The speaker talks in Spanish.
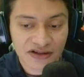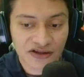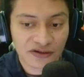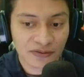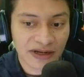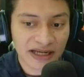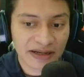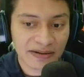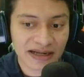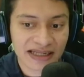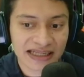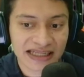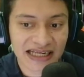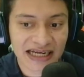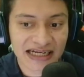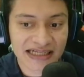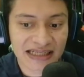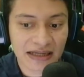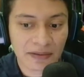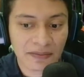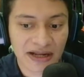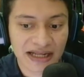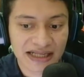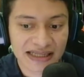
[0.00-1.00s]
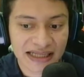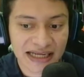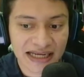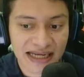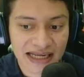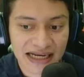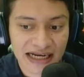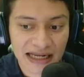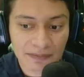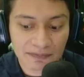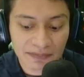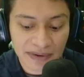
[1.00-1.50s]
y nos va a llevar
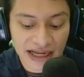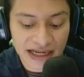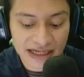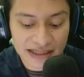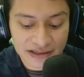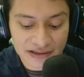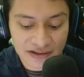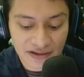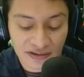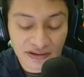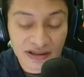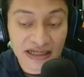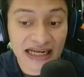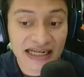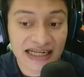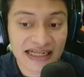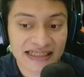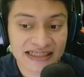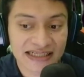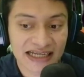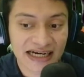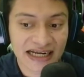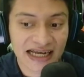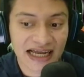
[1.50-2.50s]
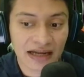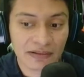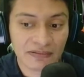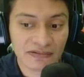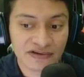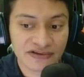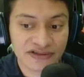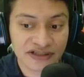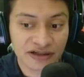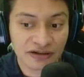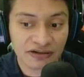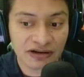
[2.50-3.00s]
directamente en la Play Store, la
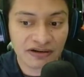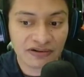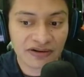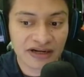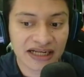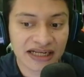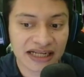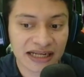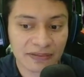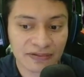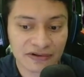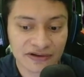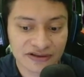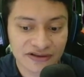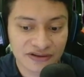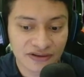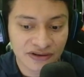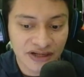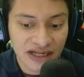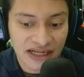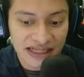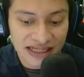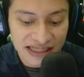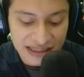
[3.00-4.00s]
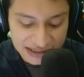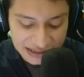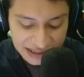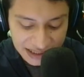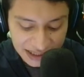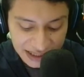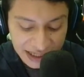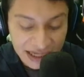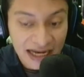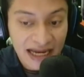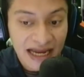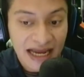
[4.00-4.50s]
descargamos y luego le damos donde
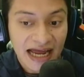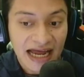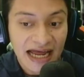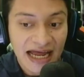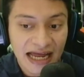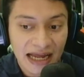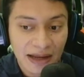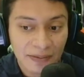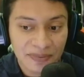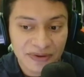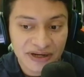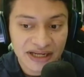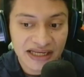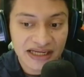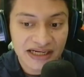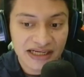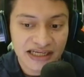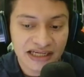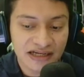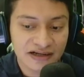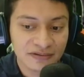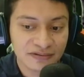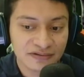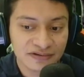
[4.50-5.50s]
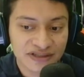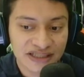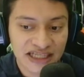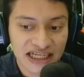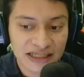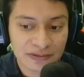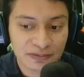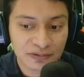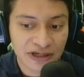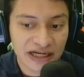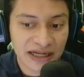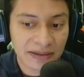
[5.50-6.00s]
dice abrir y como
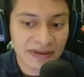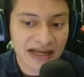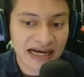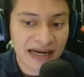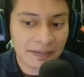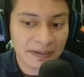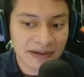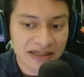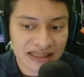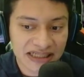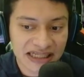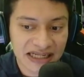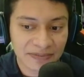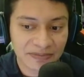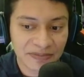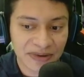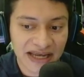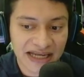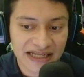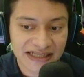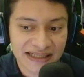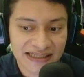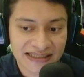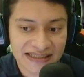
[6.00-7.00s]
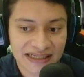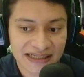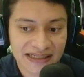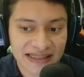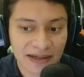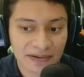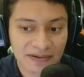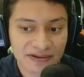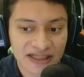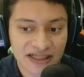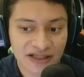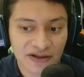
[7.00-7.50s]
ustedes pueden ver a partir de 20
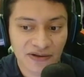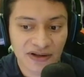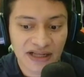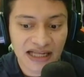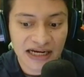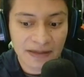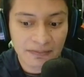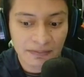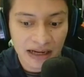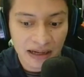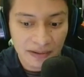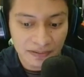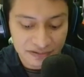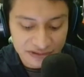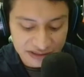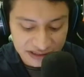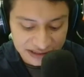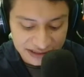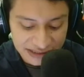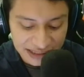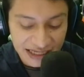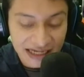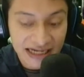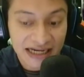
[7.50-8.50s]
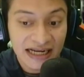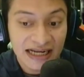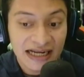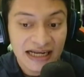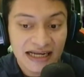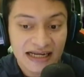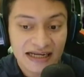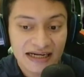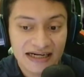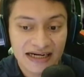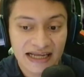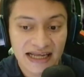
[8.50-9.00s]
centavos de dólar vamos a estar
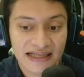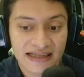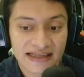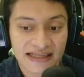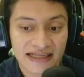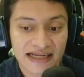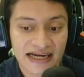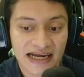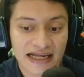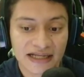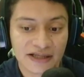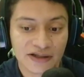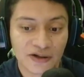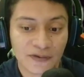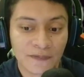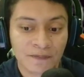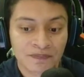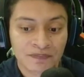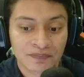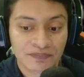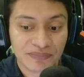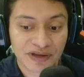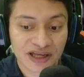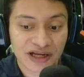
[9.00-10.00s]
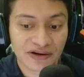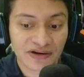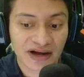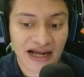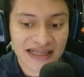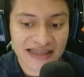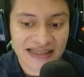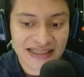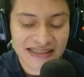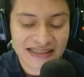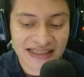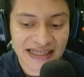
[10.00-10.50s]
retirando. Pero
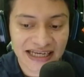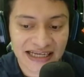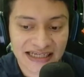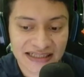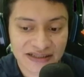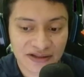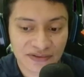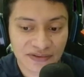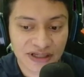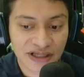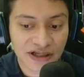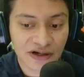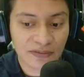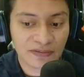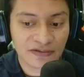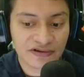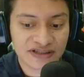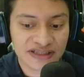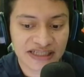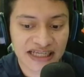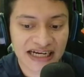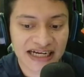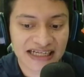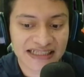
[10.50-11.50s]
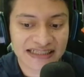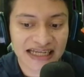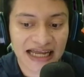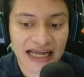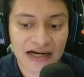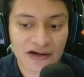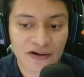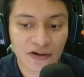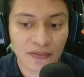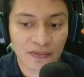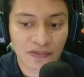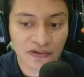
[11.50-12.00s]
antes de esto quiero mostrarles
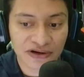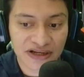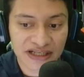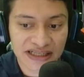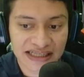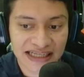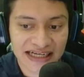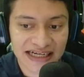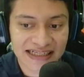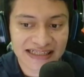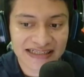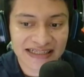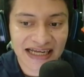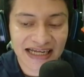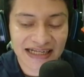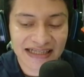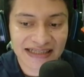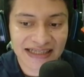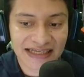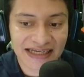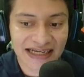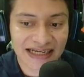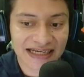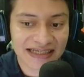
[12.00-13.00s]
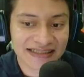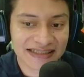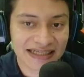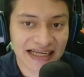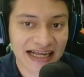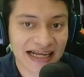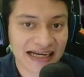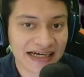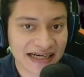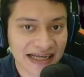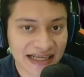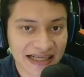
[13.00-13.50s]
algo muy interesante, es
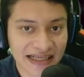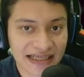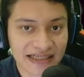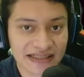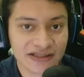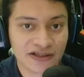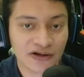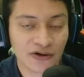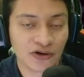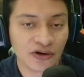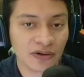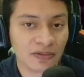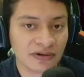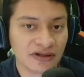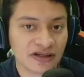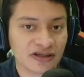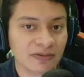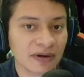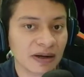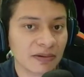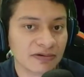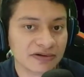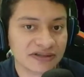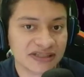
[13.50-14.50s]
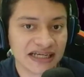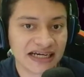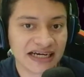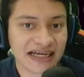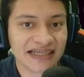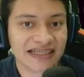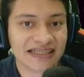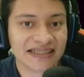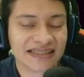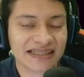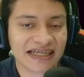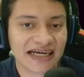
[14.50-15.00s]
el registro, cómo nos vamos a
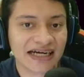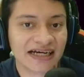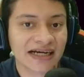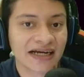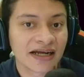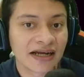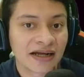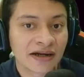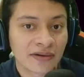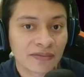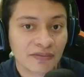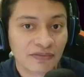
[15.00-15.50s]
registrar.